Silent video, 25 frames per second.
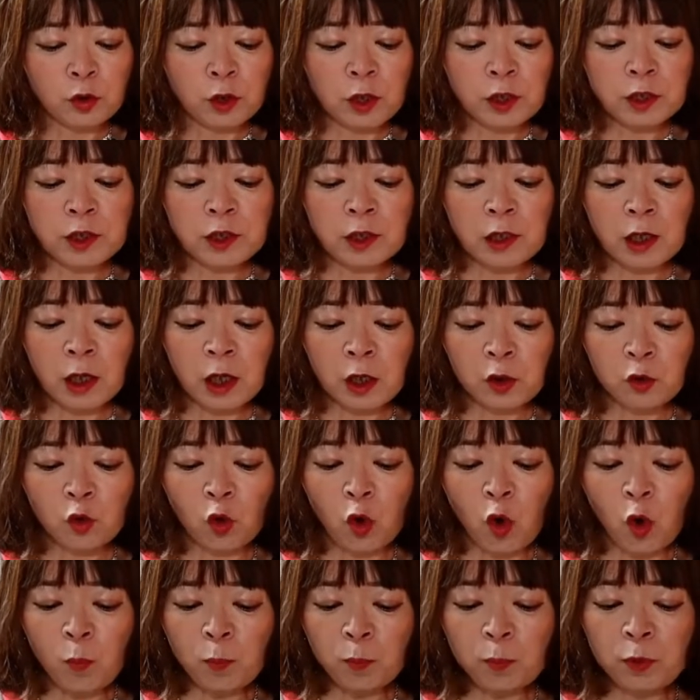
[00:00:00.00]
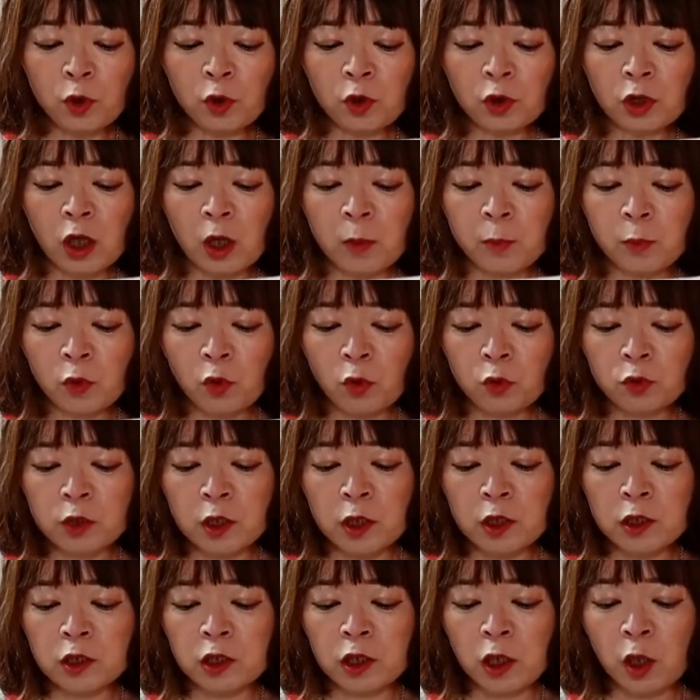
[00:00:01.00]
生につながる
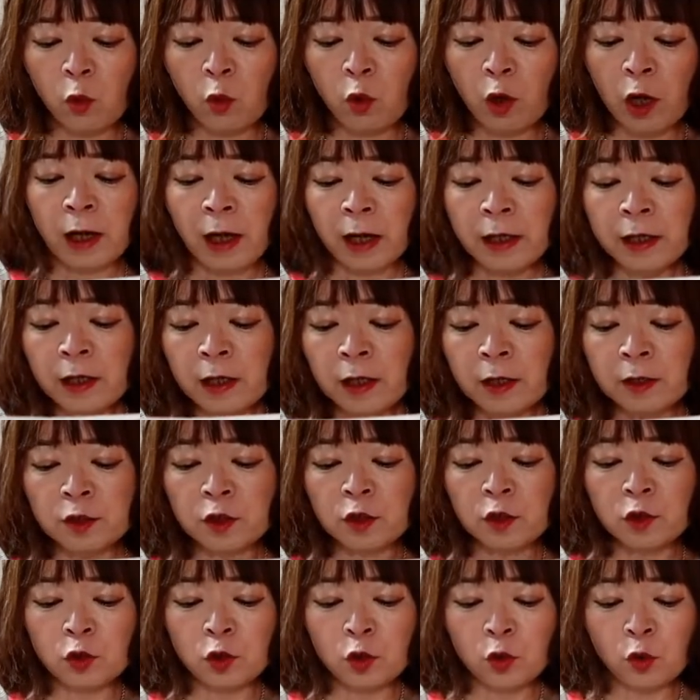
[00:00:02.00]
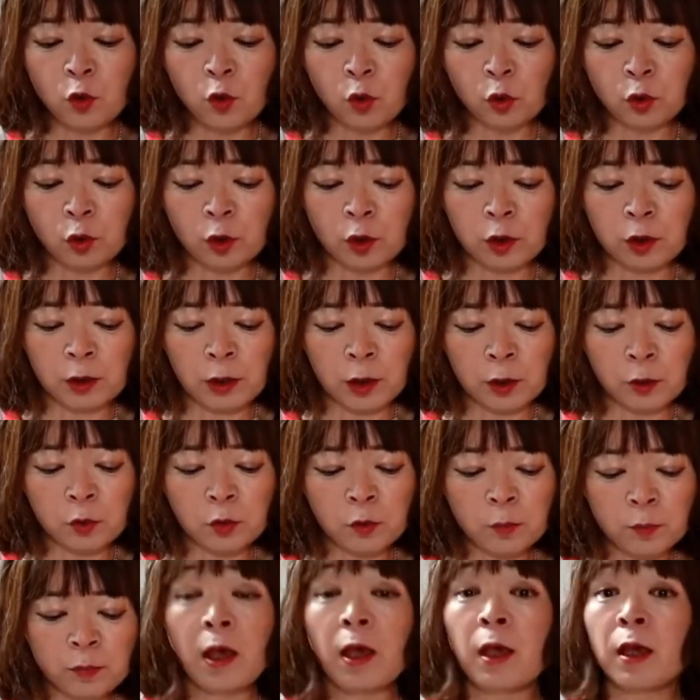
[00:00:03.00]
コンピュータープロセッサーを開発することにな
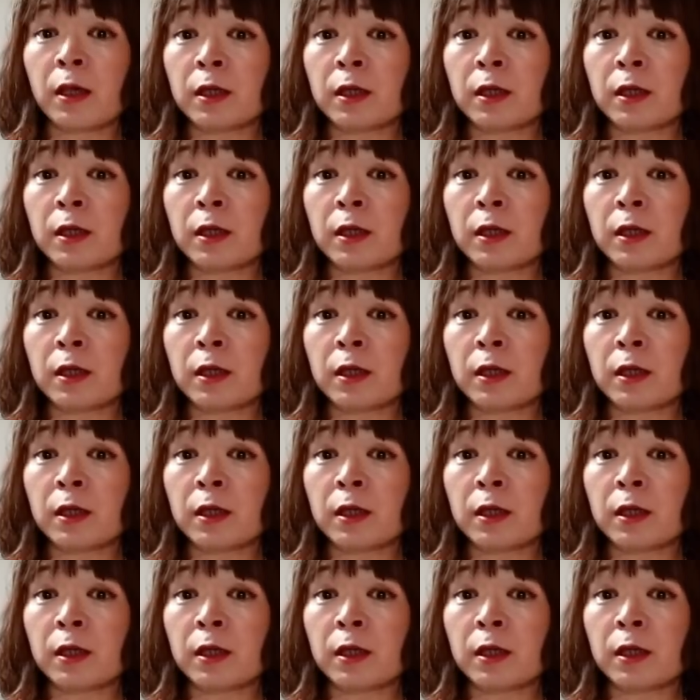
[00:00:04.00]
る